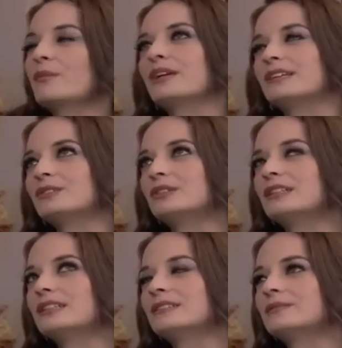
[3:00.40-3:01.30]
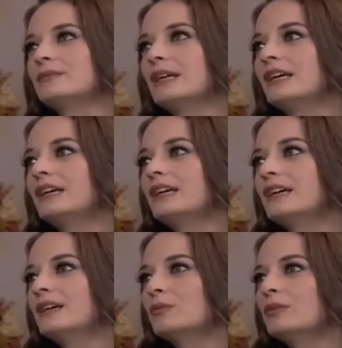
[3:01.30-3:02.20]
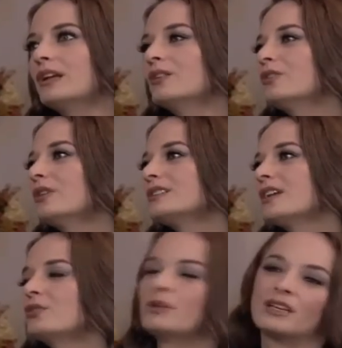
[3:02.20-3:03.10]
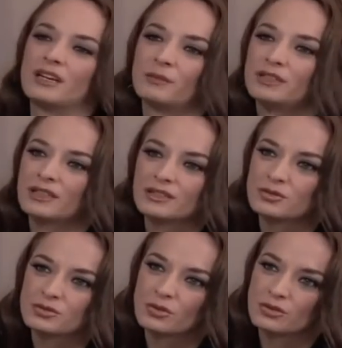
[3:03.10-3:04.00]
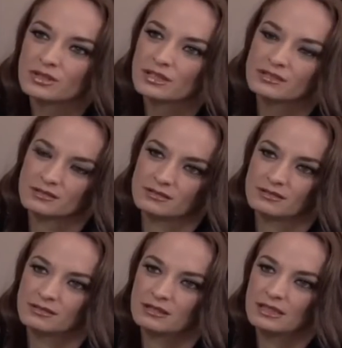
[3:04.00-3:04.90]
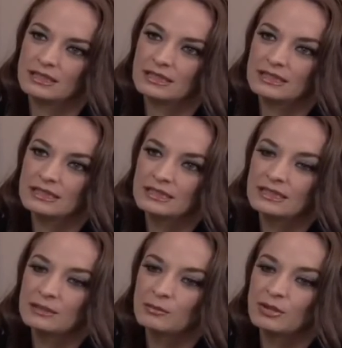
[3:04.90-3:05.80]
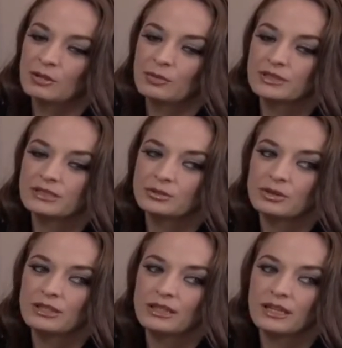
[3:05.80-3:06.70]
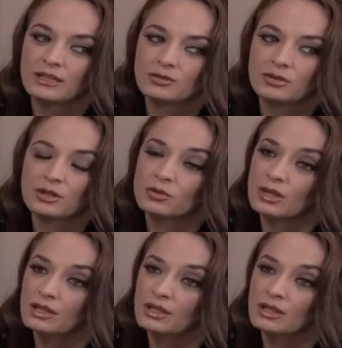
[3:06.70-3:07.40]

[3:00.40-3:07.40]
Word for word: A ver, mira, no es que yo me quiera meter en sus cosas. Pero pues si tú le dieras una